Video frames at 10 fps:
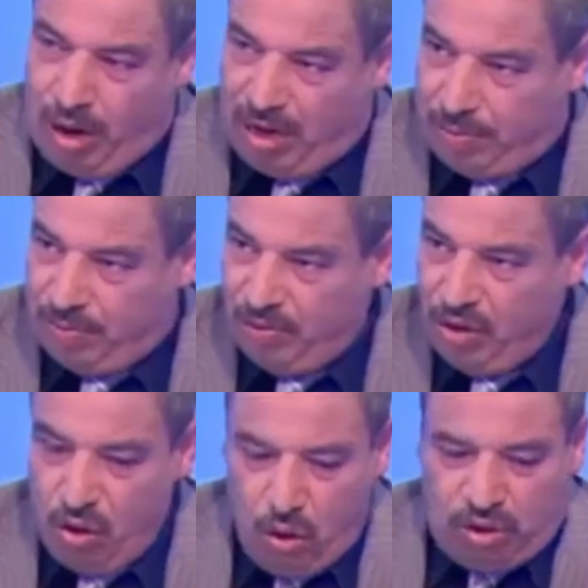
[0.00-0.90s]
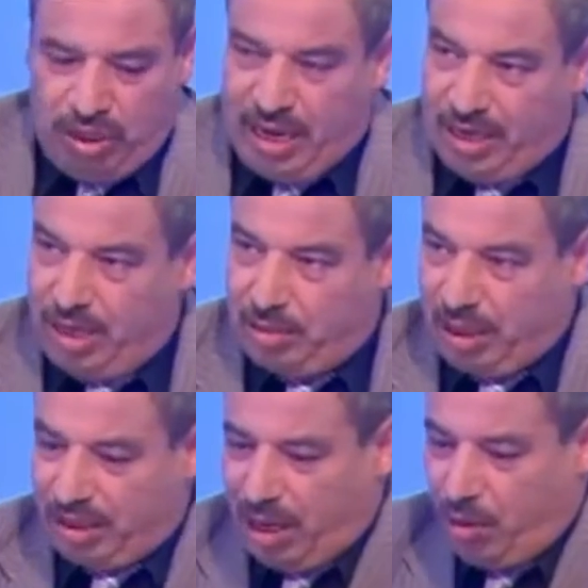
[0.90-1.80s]
ومهرب وبسيكاردي اللي
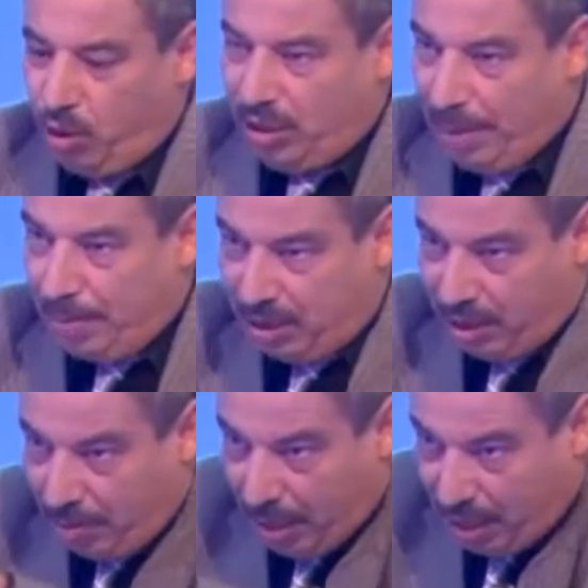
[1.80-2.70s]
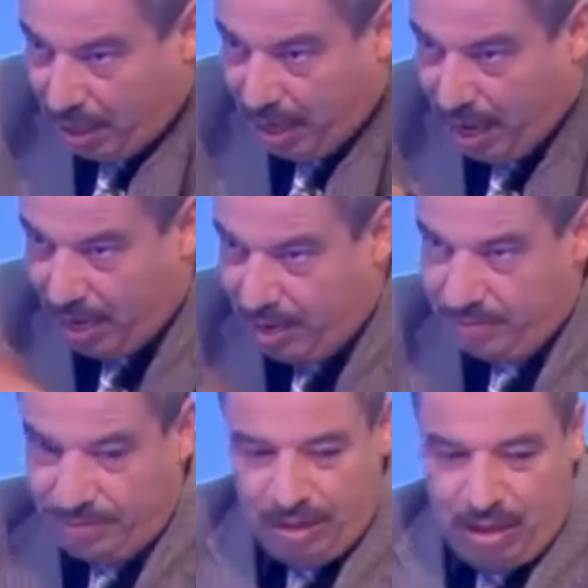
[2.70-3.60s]
اختل ولد عمه الماكي هلال
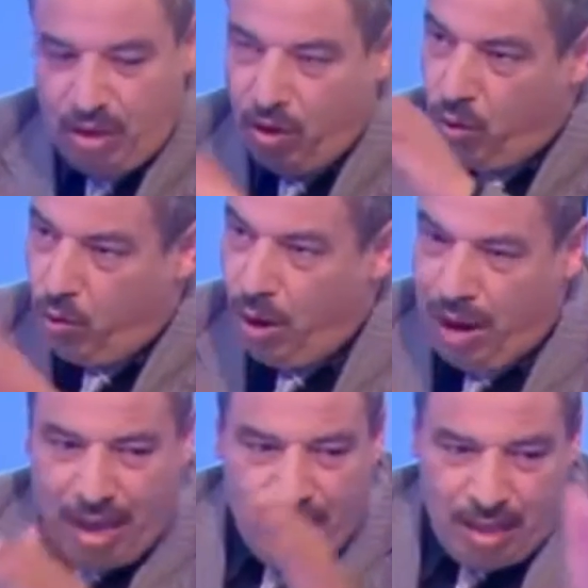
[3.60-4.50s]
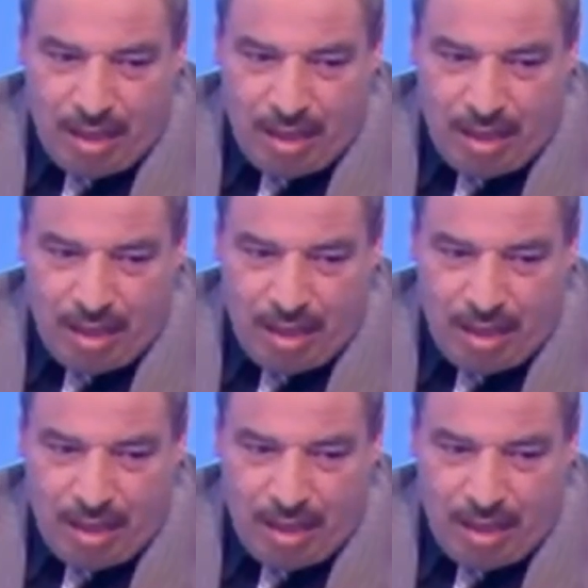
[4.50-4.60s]
هو